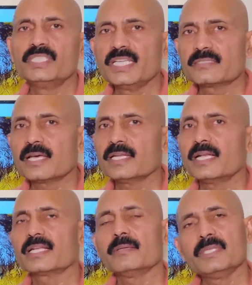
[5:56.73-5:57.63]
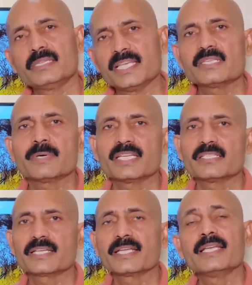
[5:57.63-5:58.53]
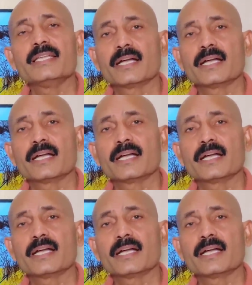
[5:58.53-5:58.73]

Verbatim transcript: ये सारे इलाके भी तेज़ बारिश देखेंगे